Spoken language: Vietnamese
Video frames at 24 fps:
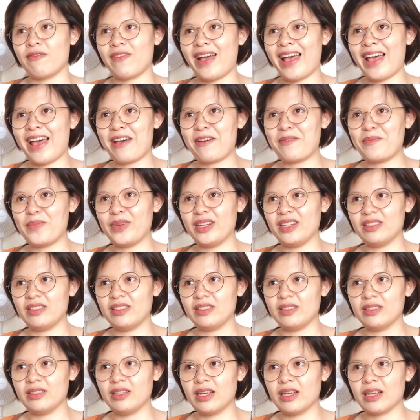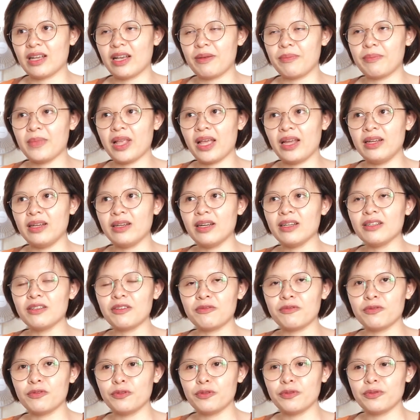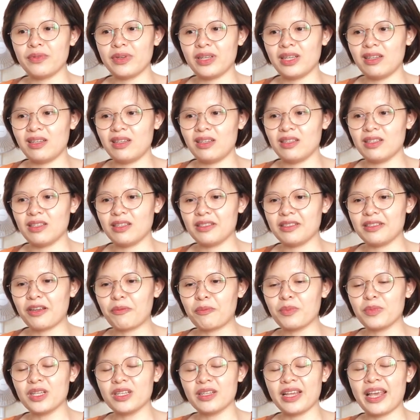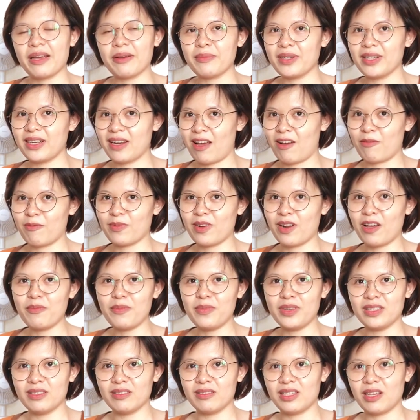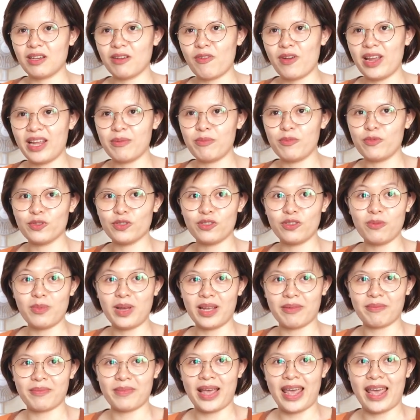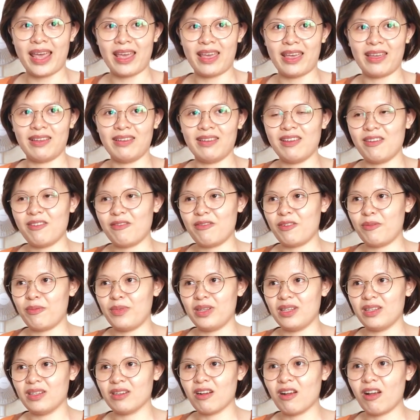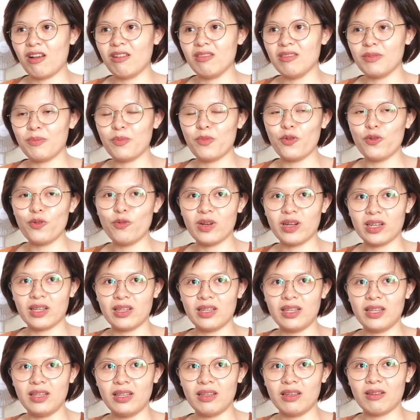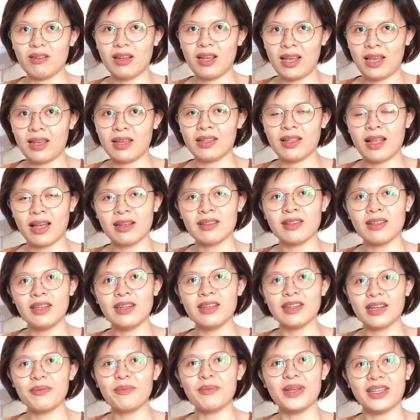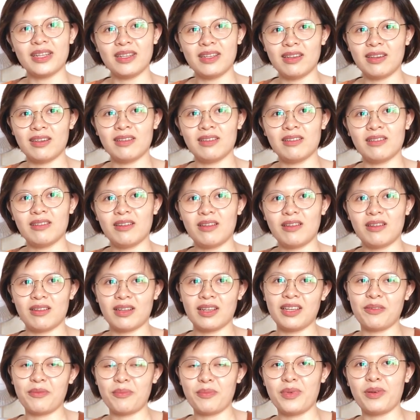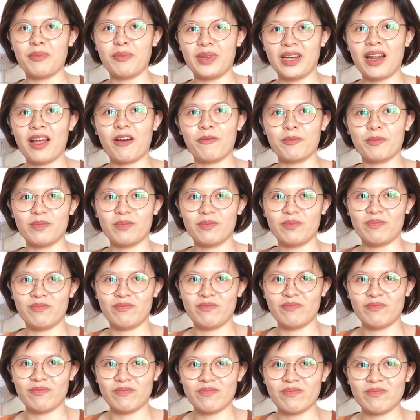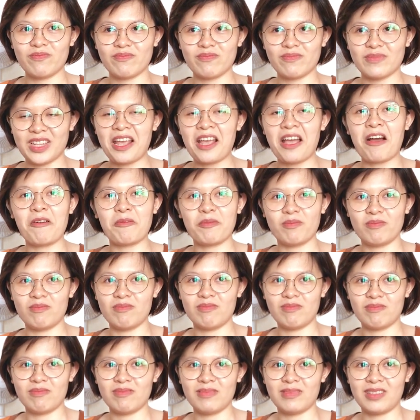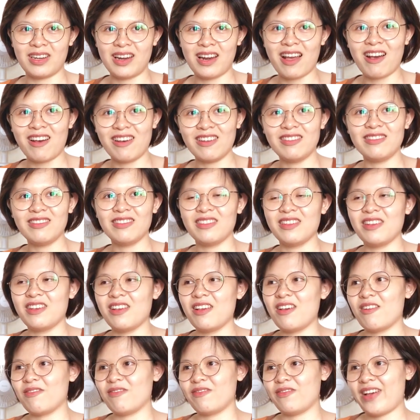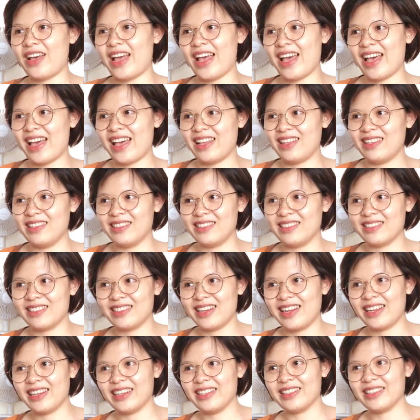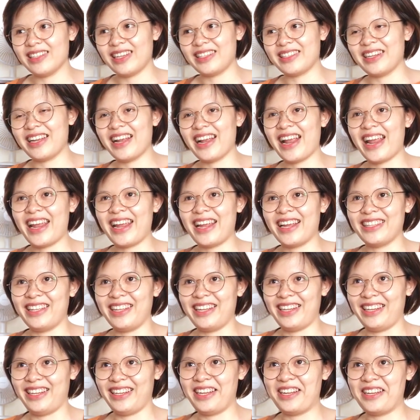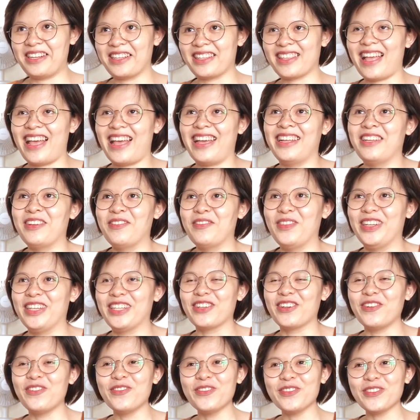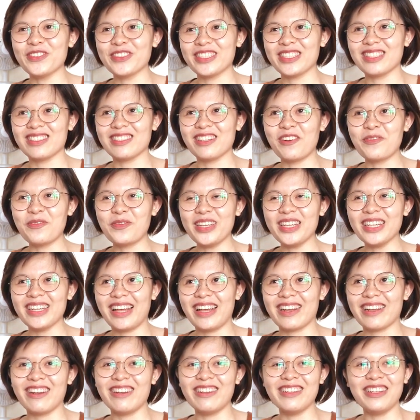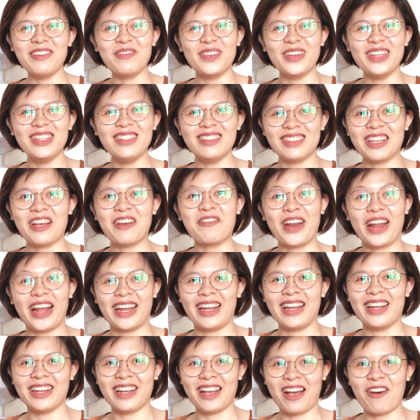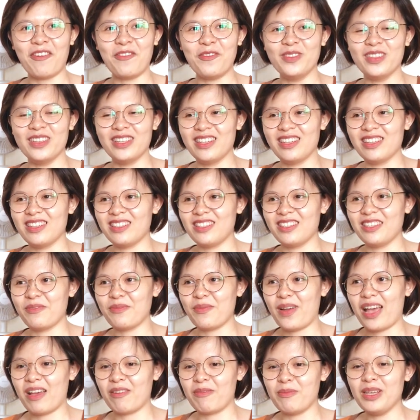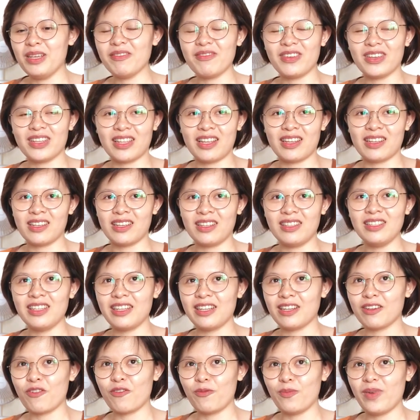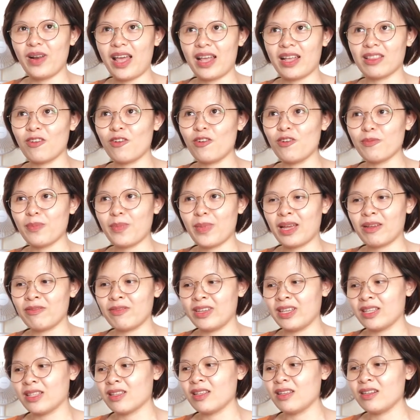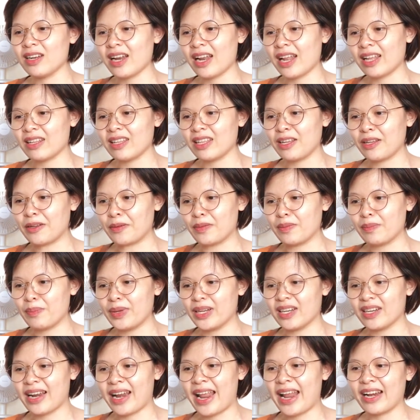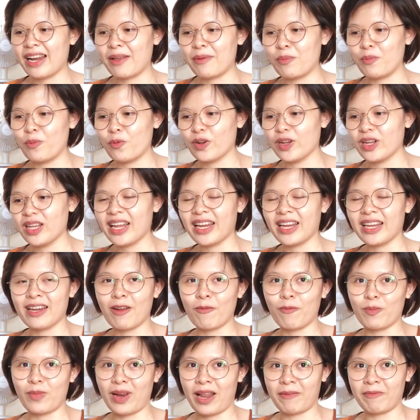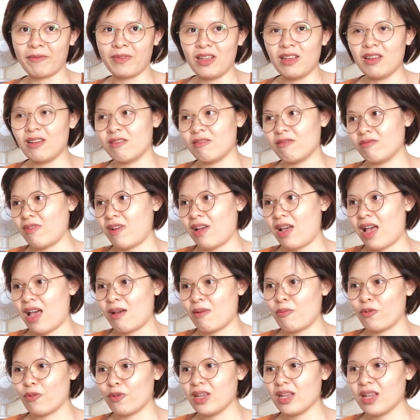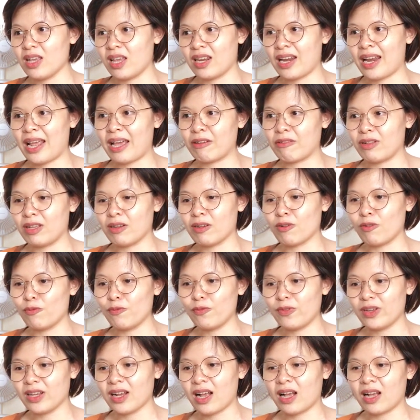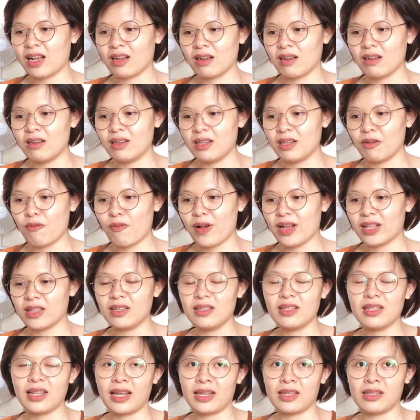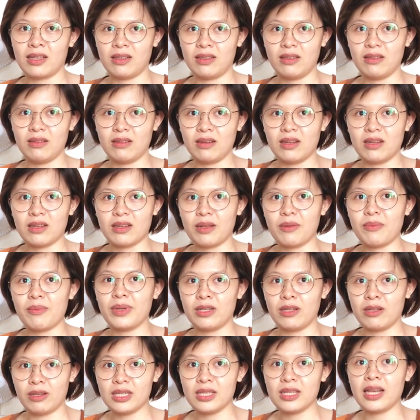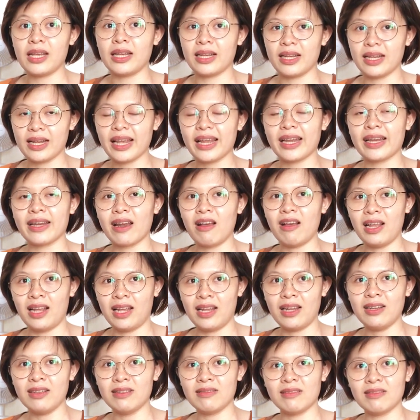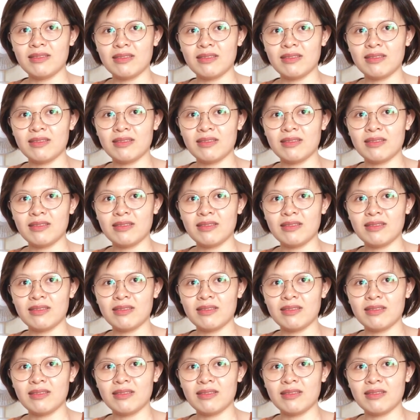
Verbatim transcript: Và mình cảm thấy rất là vui vì trong thời gian mình học đó mình sẽ quen một số bạn bè và mình có những mối quan hệ thân thiết đến bây giờ khi mà mình học đại học ở đó. Và ra ngành ngân hàng thì hiện tại thì mình cũng không biết là có giúp ích sau này hay không, nhưng mà biết về tài chính thì cũng là tốt mà, vì tính ra thì mình đang là một cái nghề độc lập và một cái nghề nào thì cũng phải cần có liên quan đến tài chính để mà duy trì cái nghề đó hết.